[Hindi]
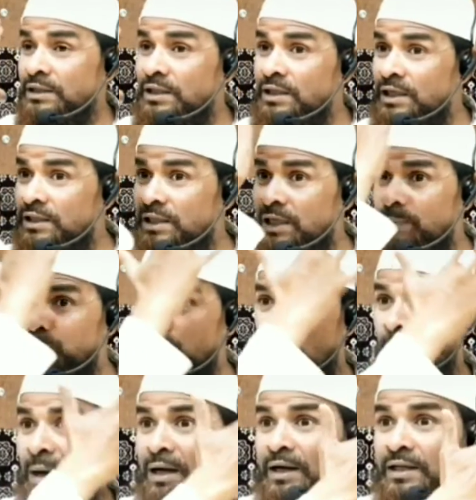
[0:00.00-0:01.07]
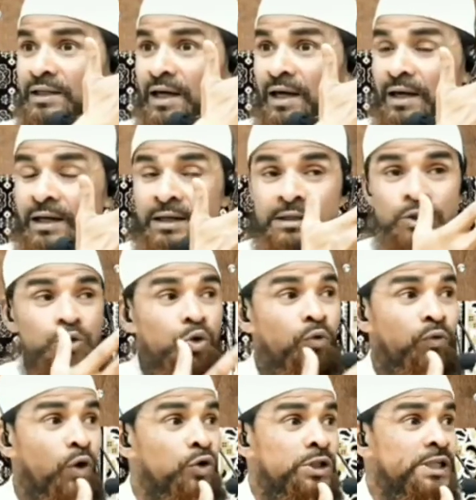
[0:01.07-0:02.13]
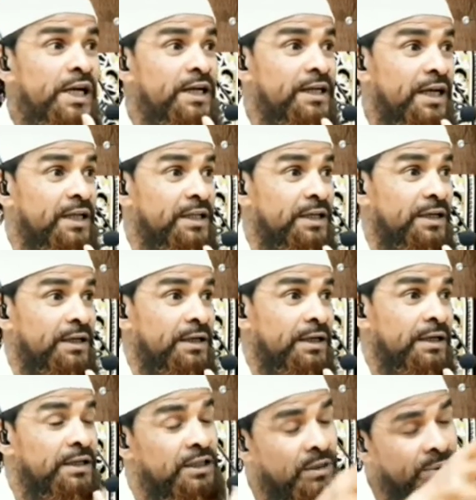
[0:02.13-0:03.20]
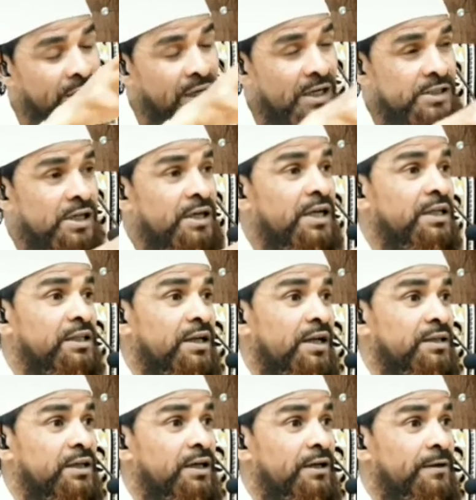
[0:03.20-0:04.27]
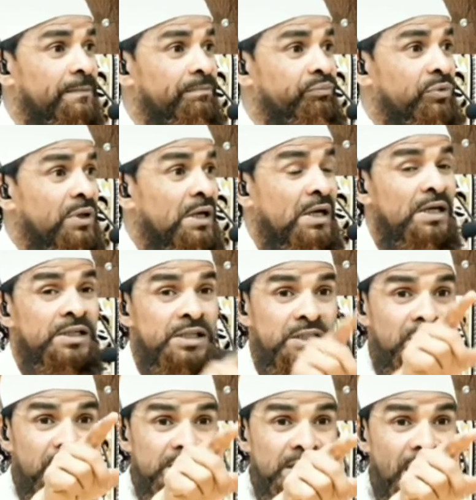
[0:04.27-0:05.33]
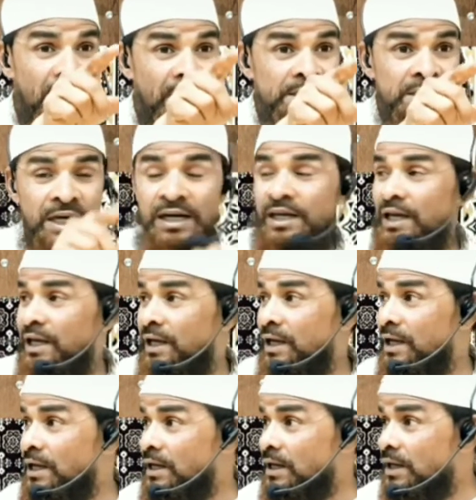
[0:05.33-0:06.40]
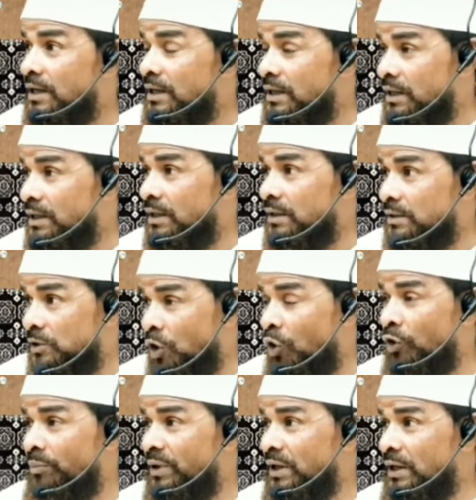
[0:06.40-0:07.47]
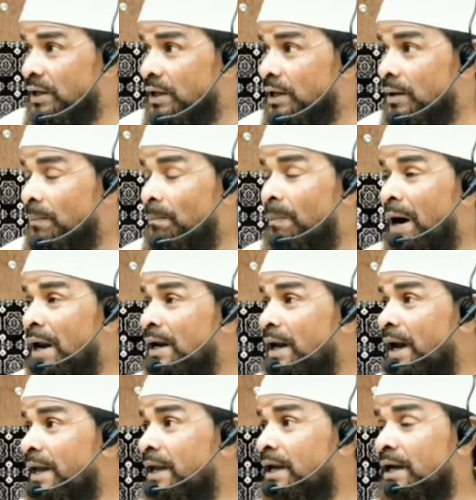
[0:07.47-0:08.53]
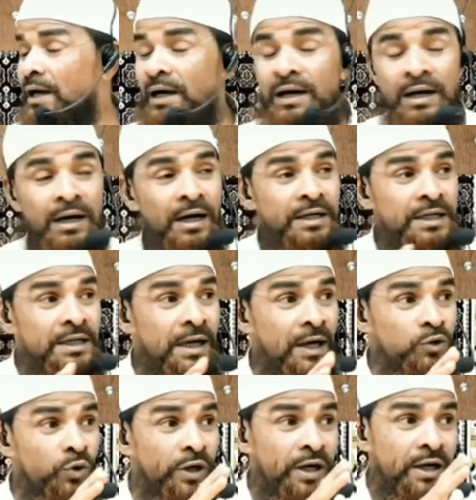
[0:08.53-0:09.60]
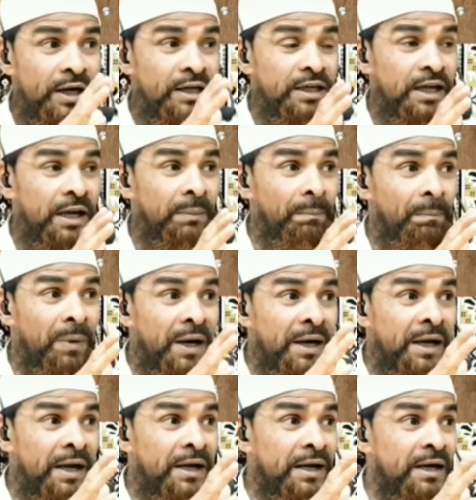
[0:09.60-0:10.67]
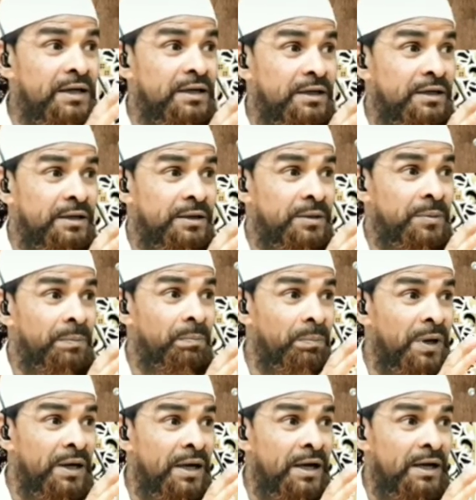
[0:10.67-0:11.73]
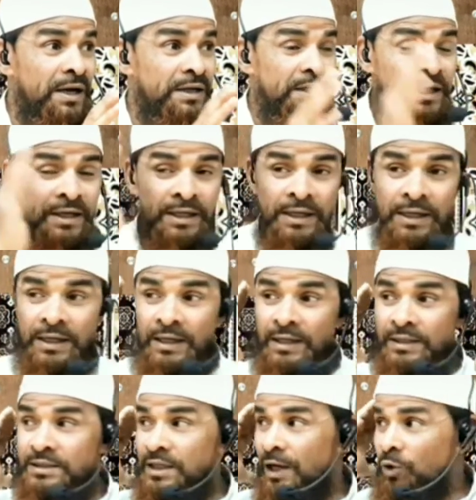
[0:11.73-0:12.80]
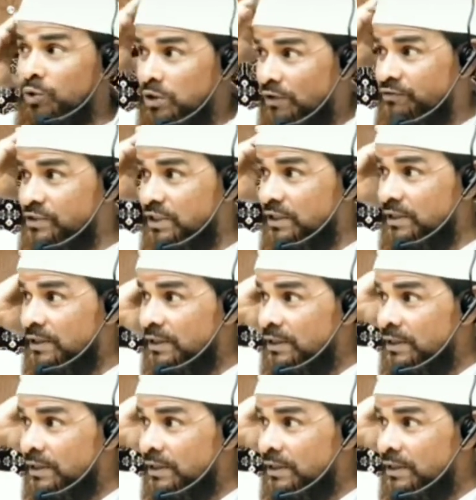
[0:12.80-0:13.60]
धीरे धीरे पूरा बाल रहता है जिसको फौजी कट कहते हैं ये भी कज़ा के अंदर आता है इसी तरह से आजकल के दौर में बाल का एक कटिंग का जो एक कट है बर्गर कट बर्गर कट यानी चारों तरफ से